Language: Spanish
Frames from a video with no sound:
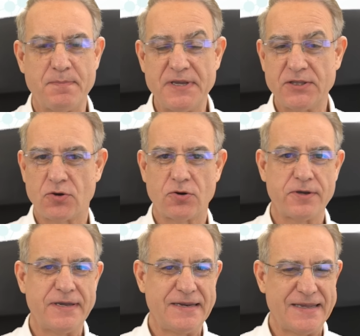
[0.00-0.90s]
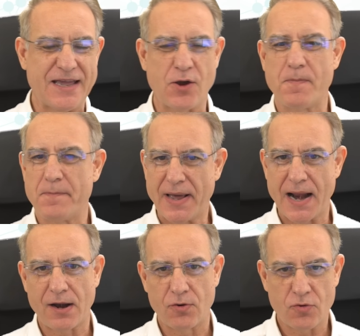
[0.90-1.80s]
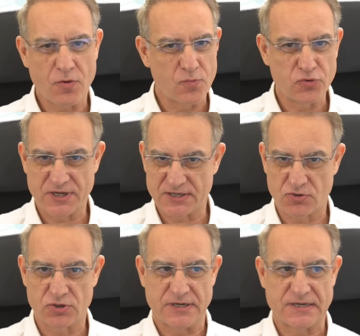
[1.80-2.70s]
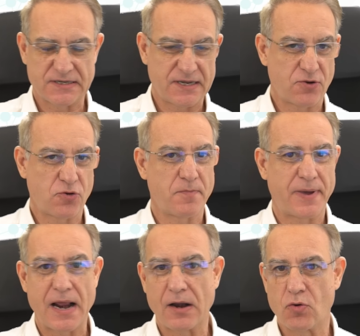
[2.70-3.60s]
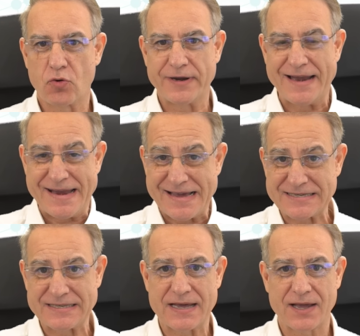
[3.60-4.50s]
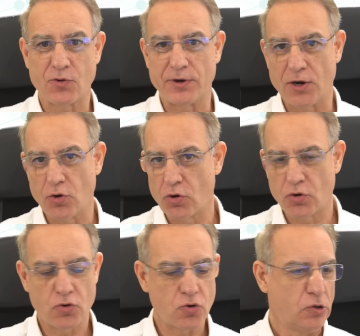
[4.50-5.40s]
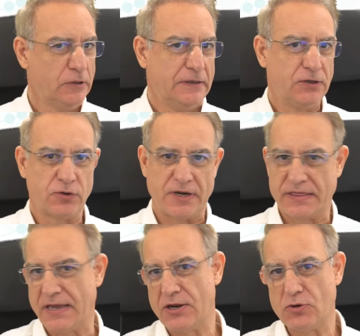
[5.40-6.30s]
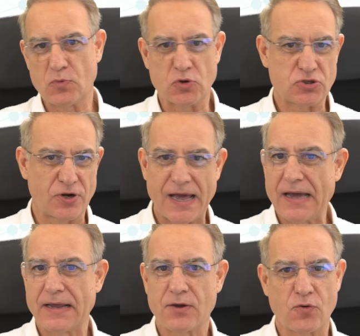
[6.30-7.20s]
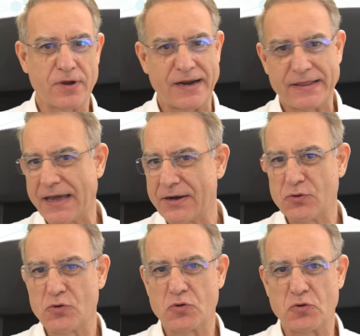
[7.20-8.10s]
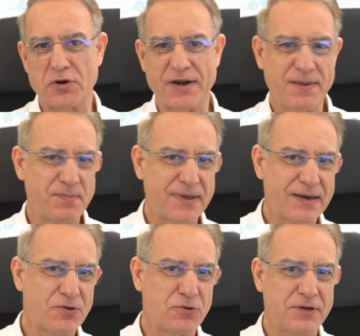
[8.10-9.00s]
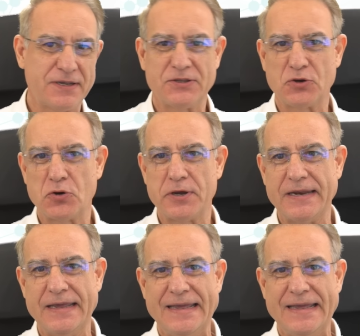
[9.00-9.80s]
Bitcoin y compararlo con muchas cosas. Quiero compararlo con el Nasdaq, con el oro, con Ethereum, con Solana, con Cardano, con Ripple, con Bitcoin.